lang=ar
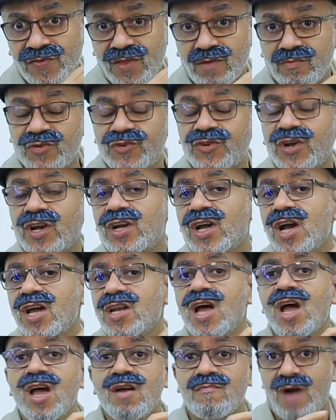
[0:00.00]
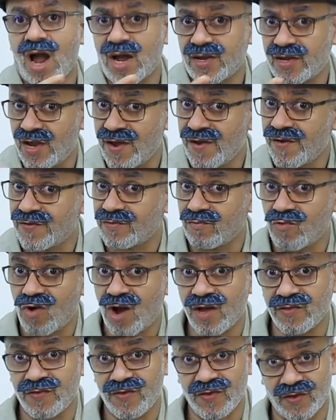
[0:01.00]
انت مش شغال مع جهاز
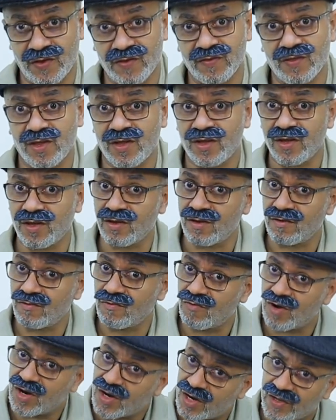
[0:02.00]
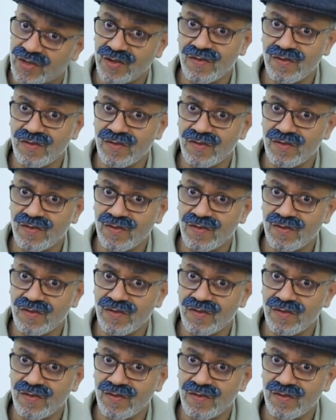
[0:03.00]
معادي كده ولا